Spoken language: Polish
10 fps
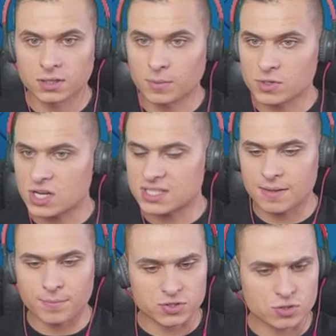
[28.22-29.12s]
To może na
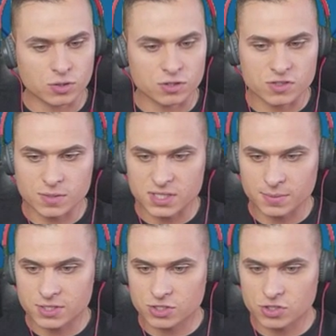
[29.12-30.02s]
samym początku tworzymy
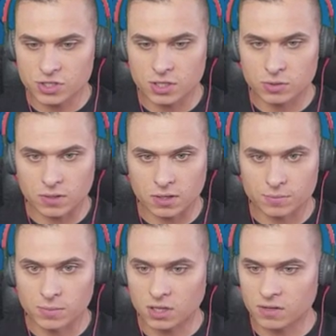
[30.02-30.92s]
sobie skrzynki, które
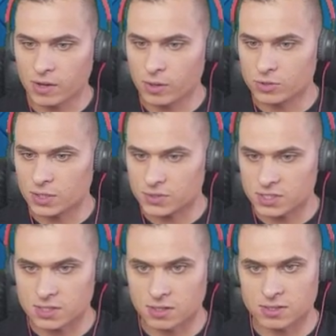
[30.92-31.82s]
odblokowały mi się
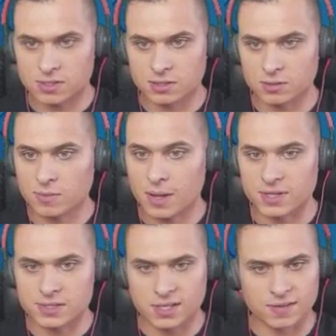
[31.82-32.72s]
przez noc. Co to tu
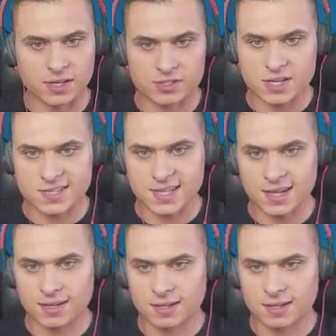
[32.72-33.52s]
mamy? Silver Chesta.